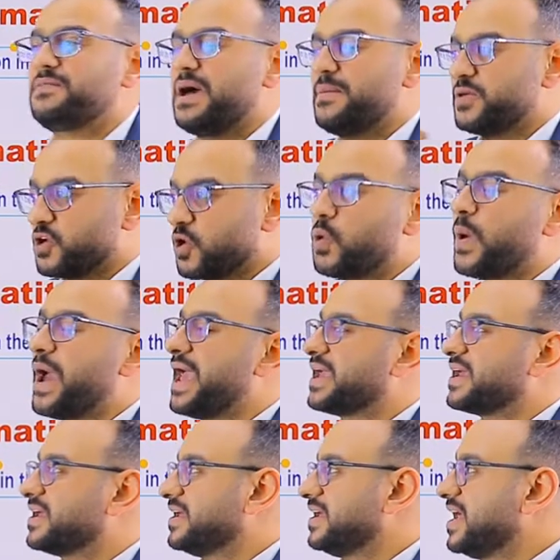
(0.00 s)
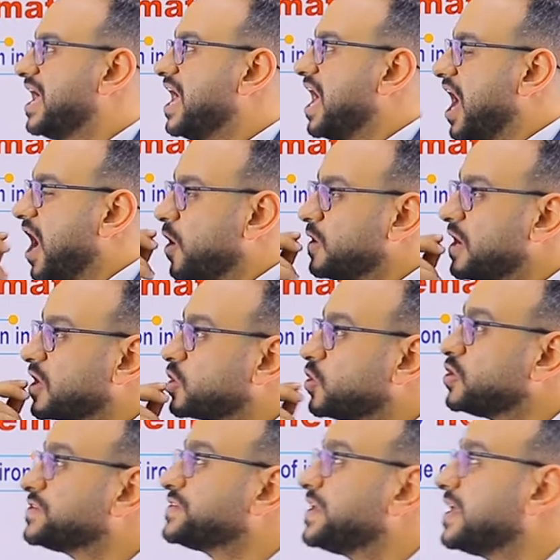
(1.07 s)
بقى من جواك اقول لك
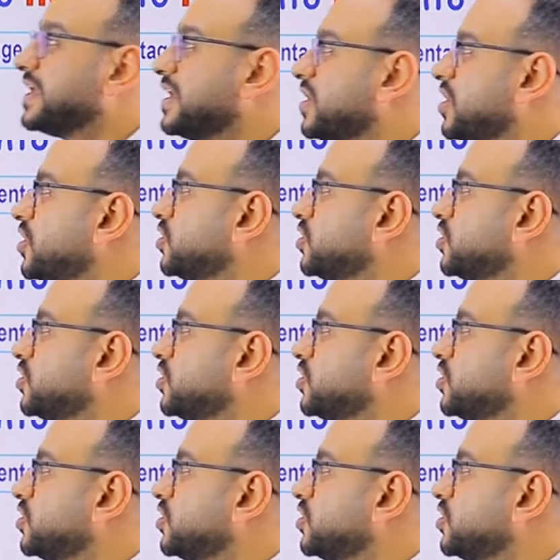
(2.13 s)
روستنج